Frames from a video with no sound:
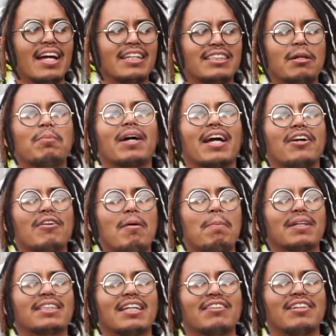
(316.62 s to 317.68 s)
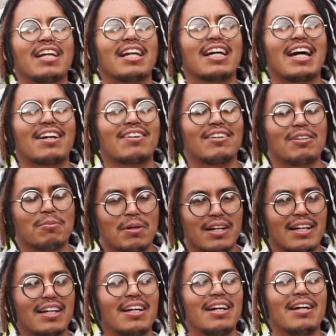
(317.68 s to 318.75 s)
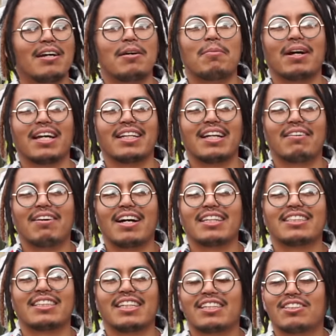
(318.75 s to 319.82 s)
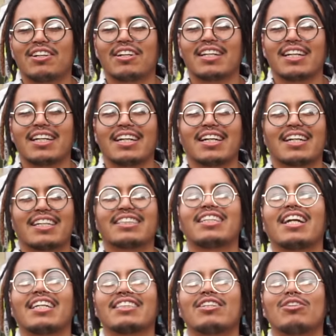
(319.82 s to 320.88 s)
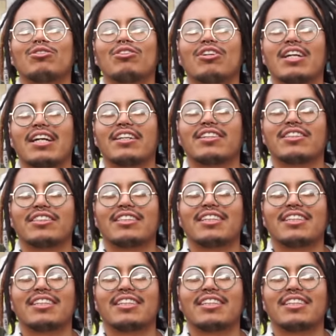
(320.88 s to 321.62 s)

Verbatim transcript: siempre que yo iba pasando en el carro me imaginaba ese TikTok de quisiera ser uno de ellos.